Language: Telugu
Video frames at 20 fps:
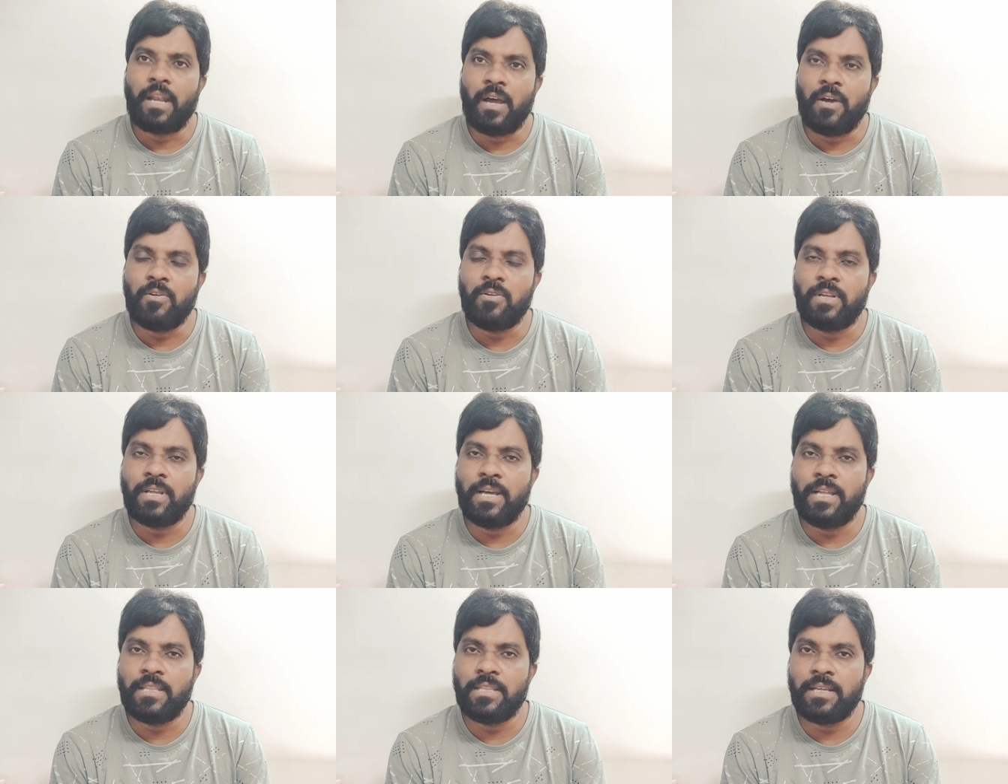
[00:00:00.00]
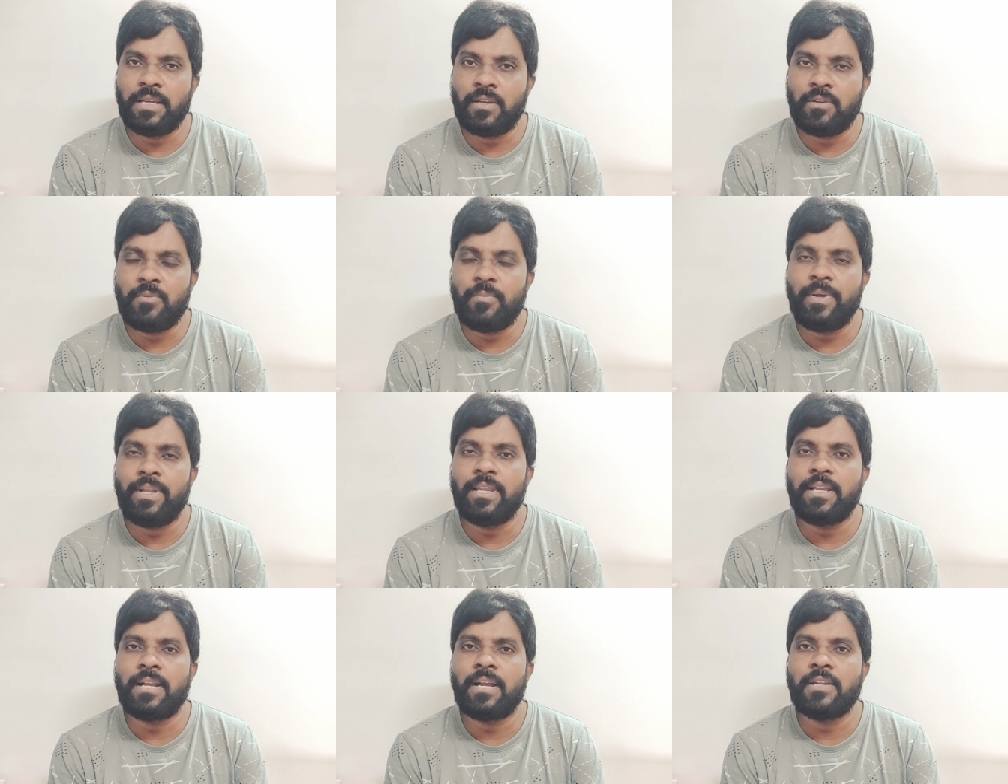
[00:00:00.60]
రాహుల్ గాంధీ గారు
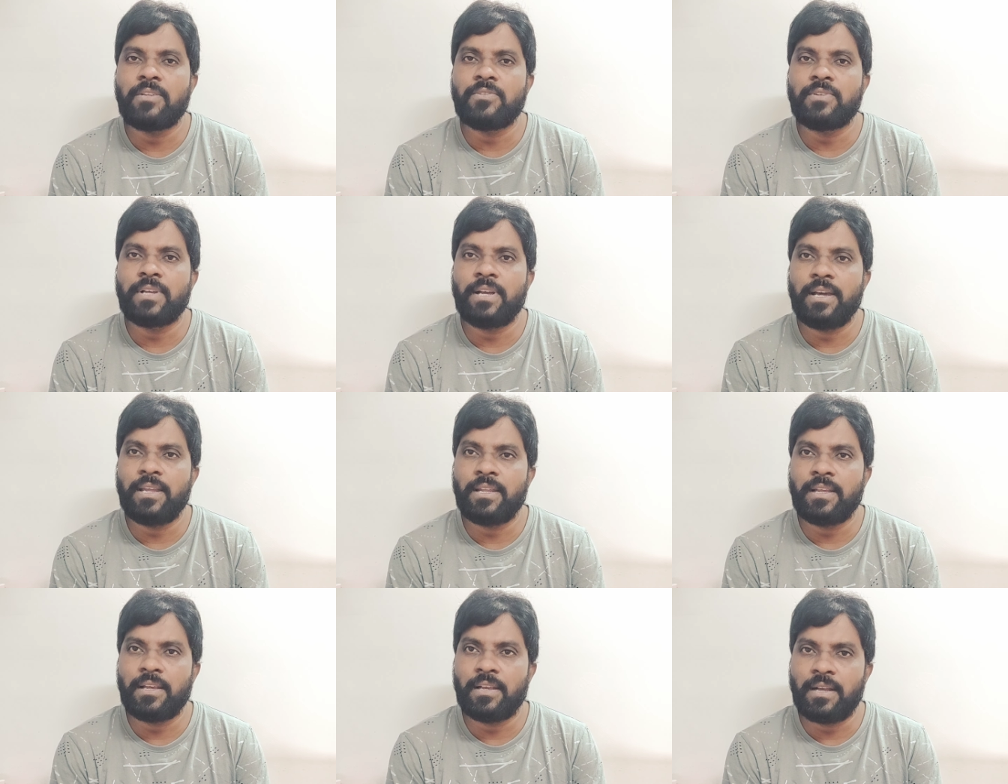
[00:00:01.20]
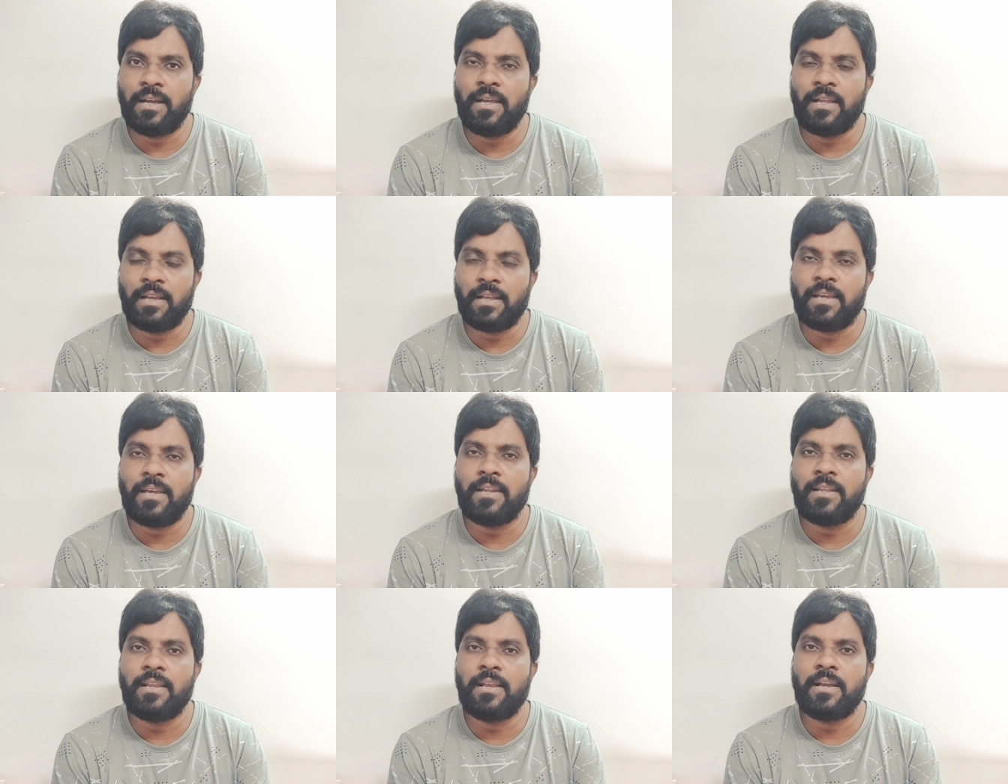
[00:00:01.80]
మల్లికార్జున గారి
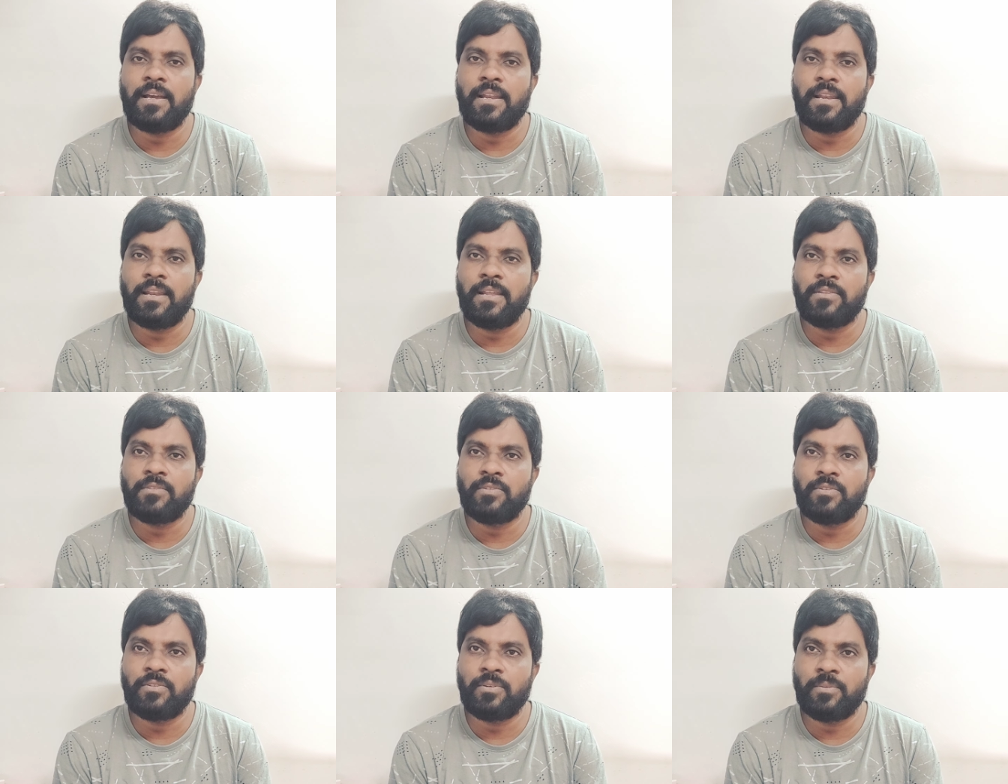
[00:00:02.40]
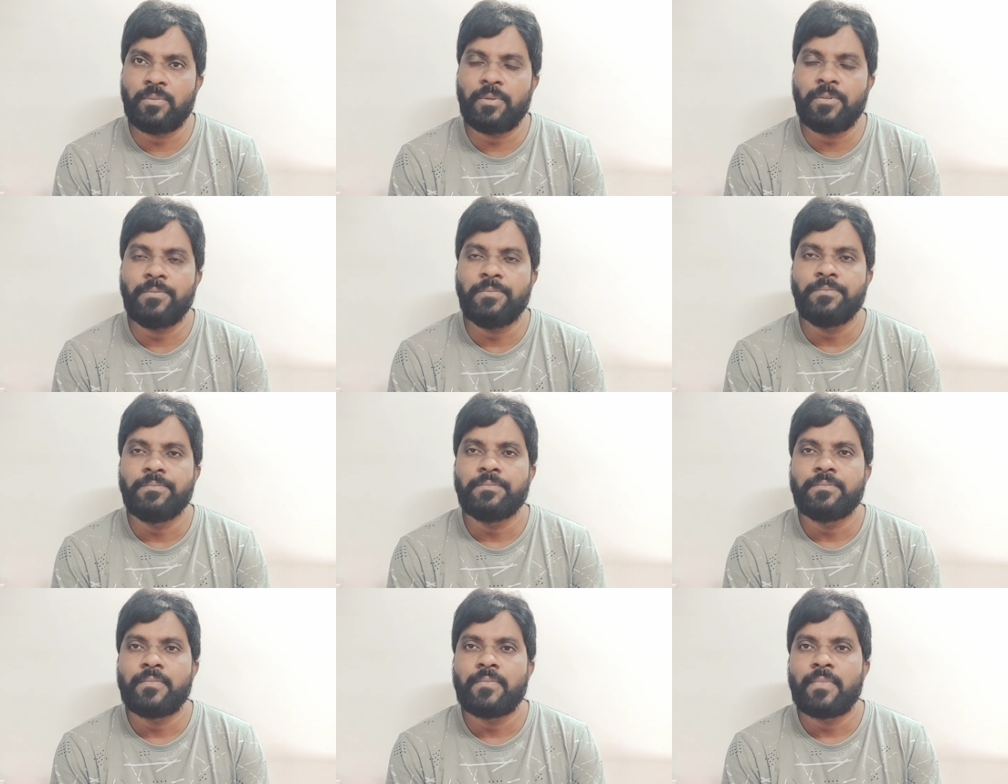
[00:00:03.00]
ఖర్గే గారి నేతృత్వంలో
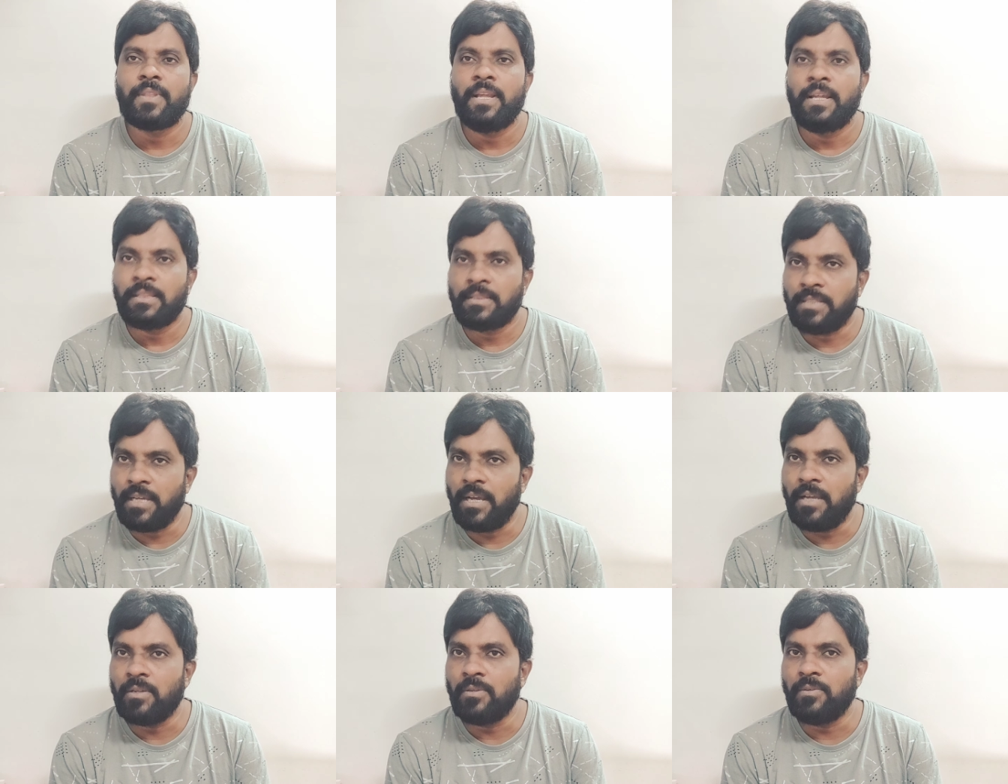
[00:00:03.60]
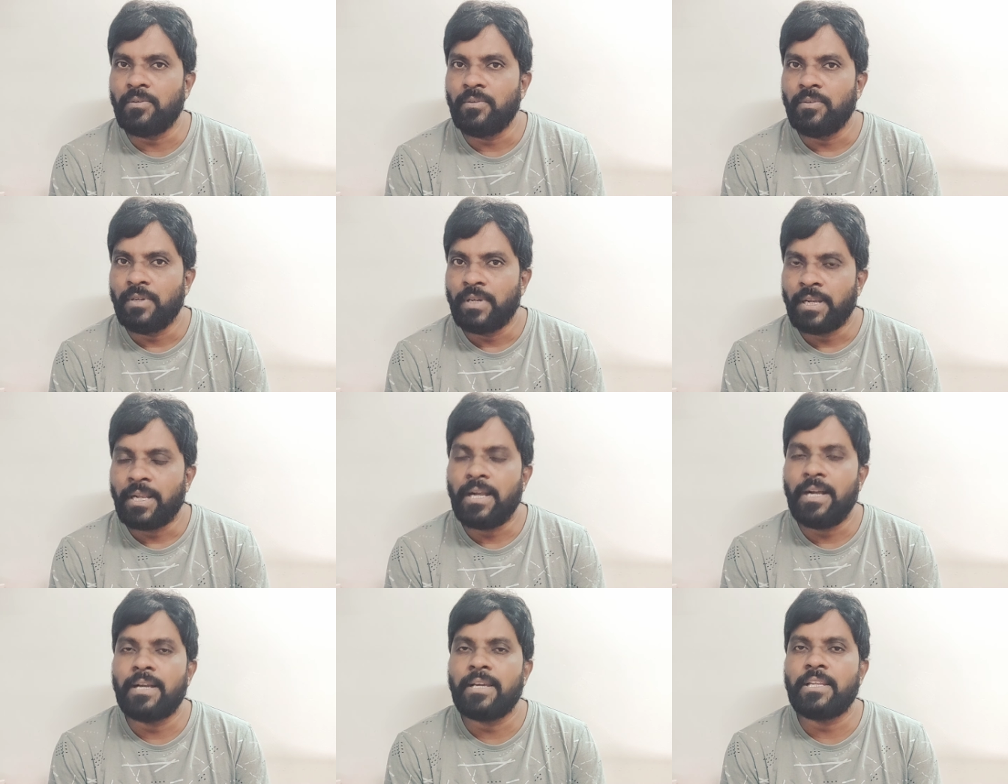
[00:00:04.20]
తాను
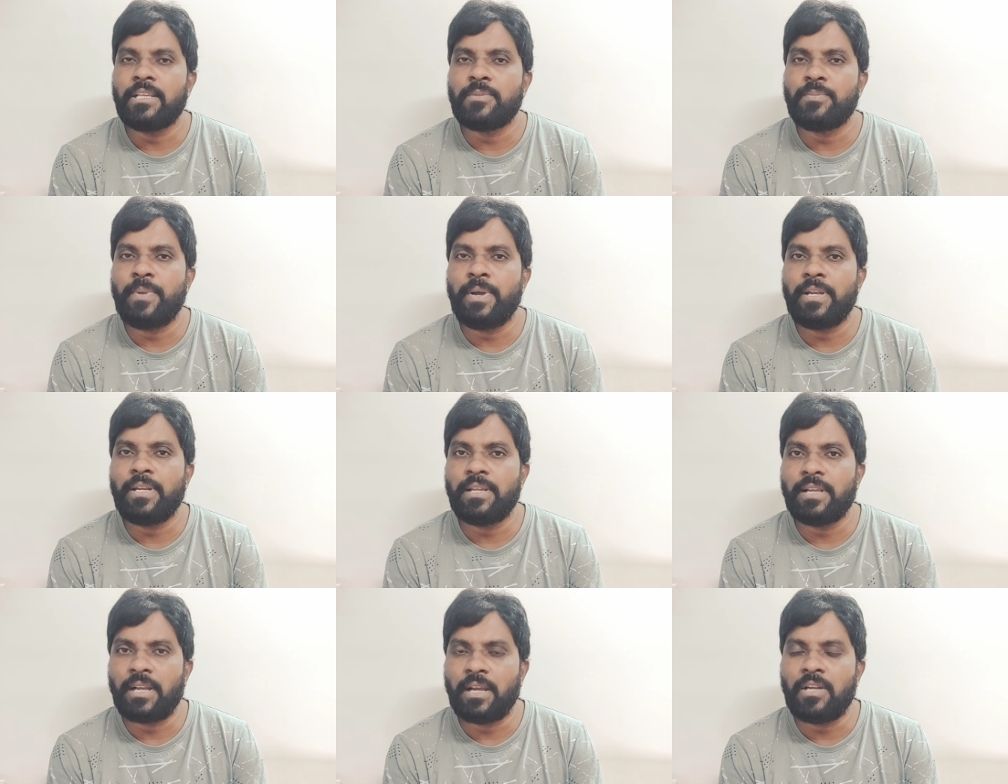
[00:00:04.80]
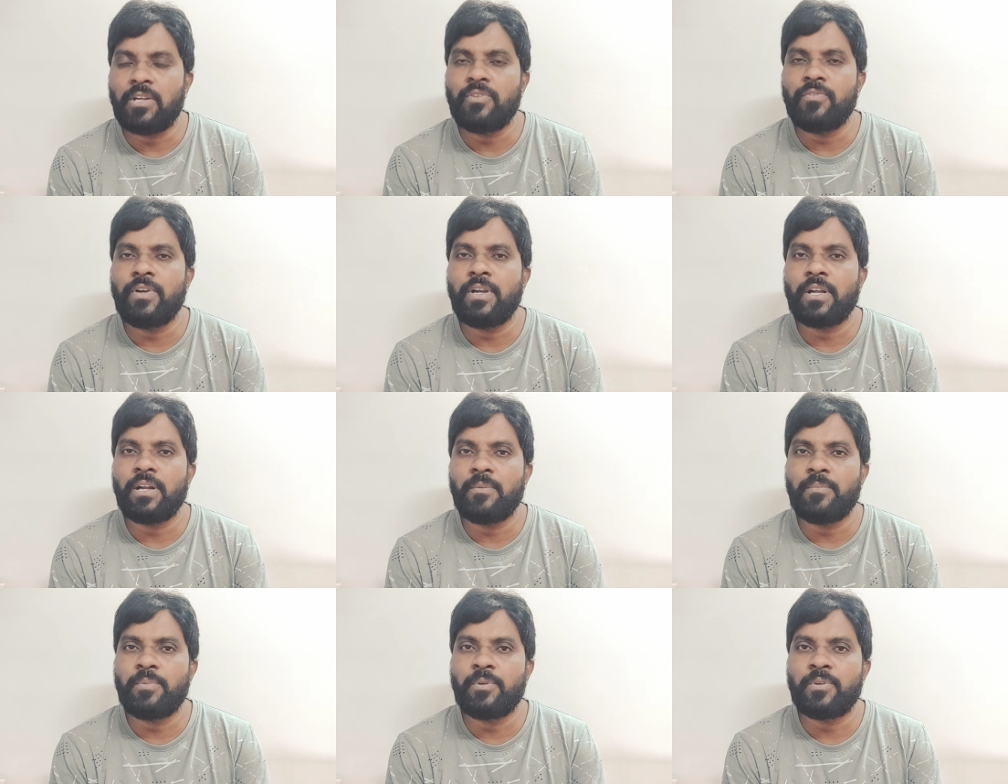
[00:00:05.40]
కాంగ్రెస్ పార్టీ కండువా
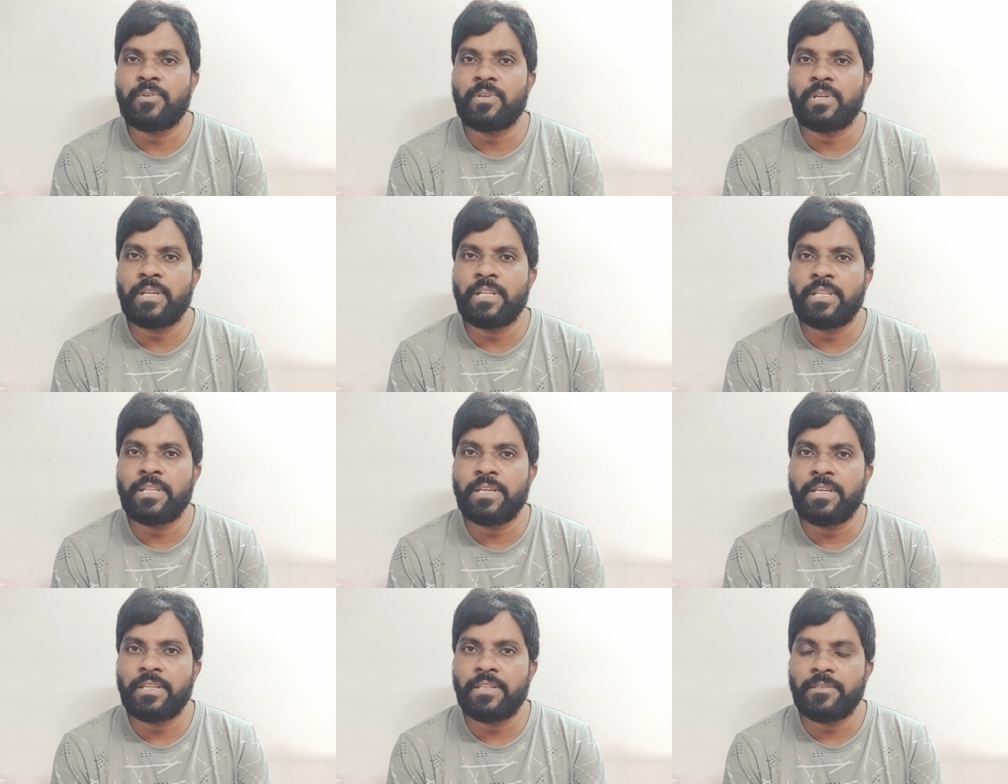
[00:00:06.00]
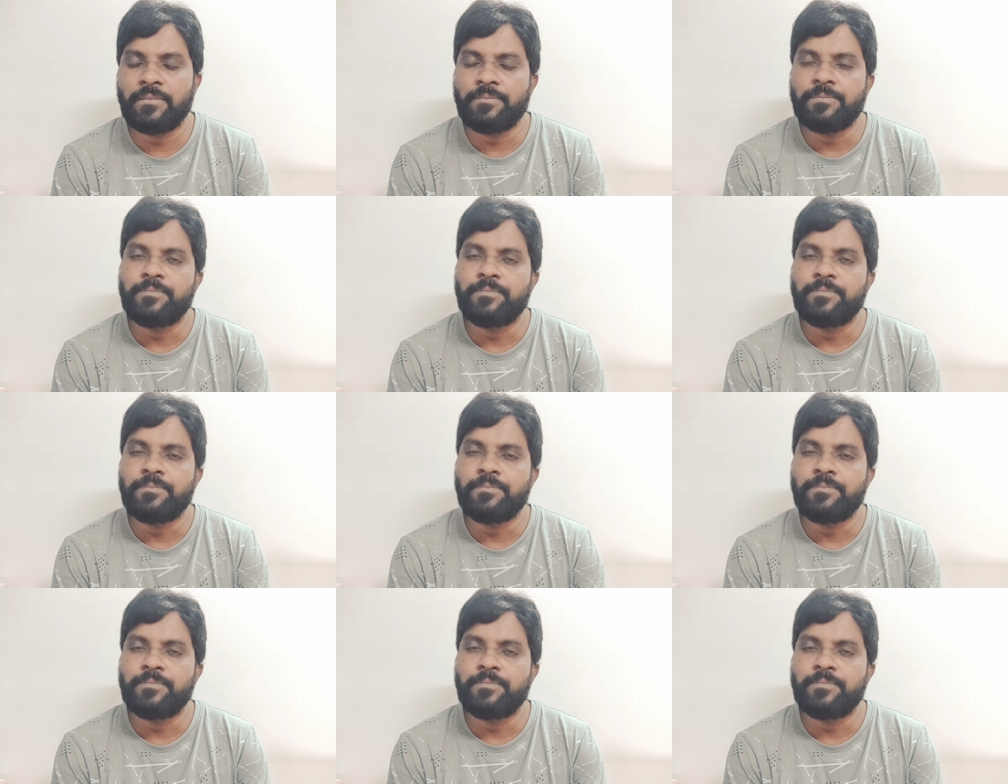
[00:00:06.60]
కప్పుకుంటుంది అని